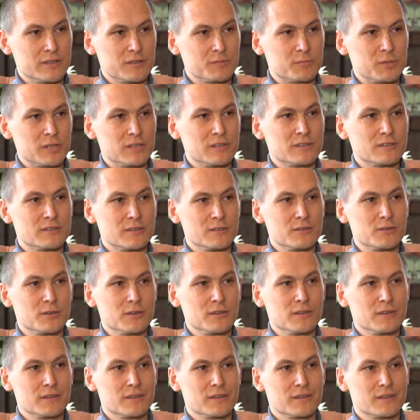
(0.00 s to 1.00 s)
есть
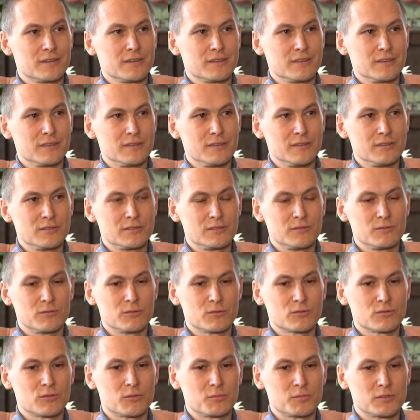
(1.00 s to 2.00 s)
предназначение, есть
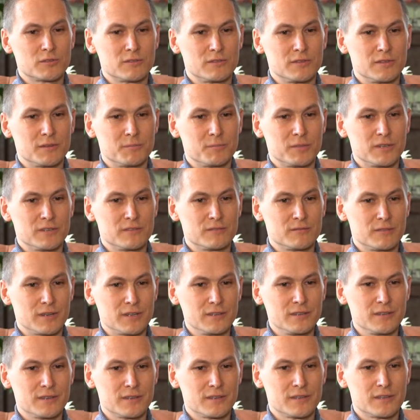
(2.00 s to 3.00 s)
его собственное
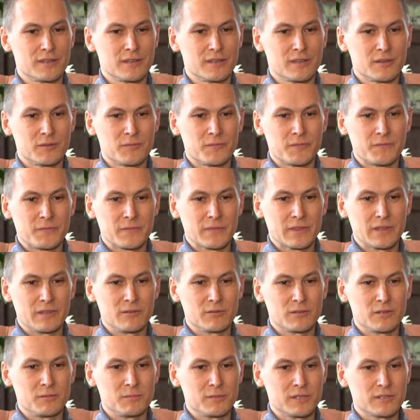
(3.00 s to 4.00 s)
призвание – и
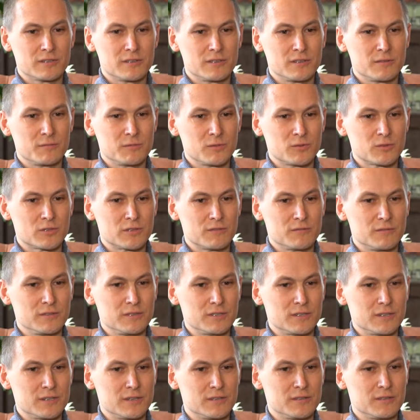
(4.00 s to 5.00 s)
вот именно с этим нужно
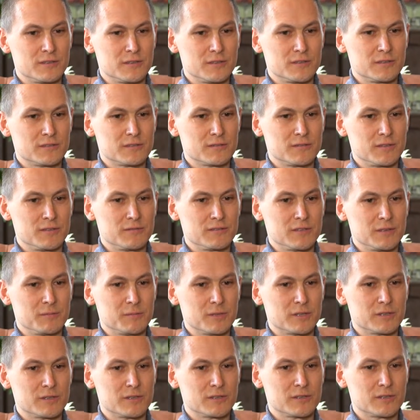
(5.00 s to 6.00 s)
выстроить свои
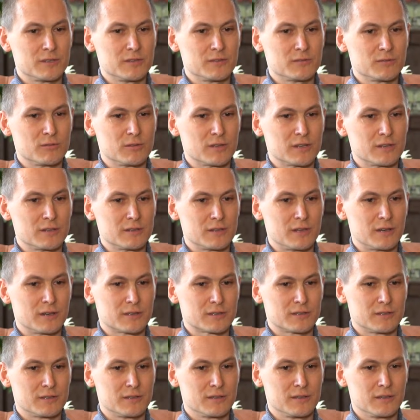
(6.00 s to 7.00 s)
взаимоотношения, свой
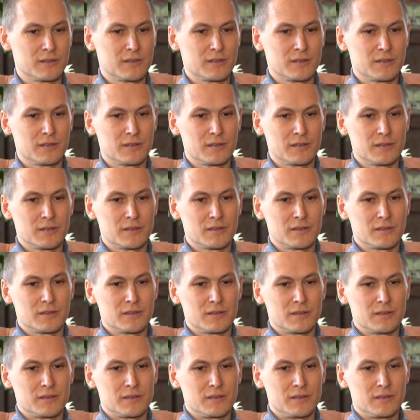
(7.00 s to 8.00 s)
контакт.
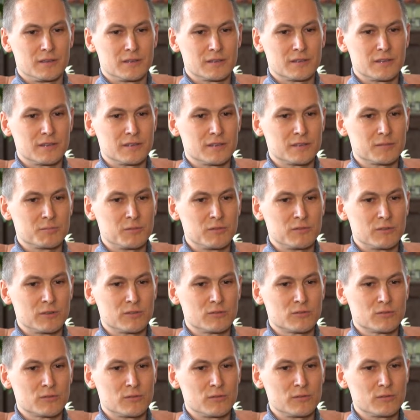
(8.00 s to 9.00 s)
Иногда нас
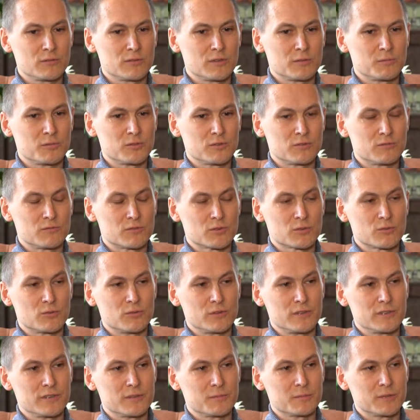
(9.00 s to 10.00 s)
сбивают с толку, допустим, в
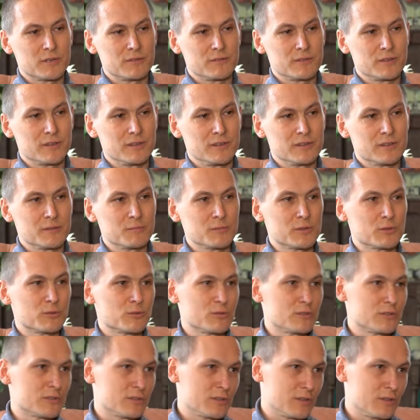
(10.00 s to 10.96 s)
школе нам говорили, кем ты хочешь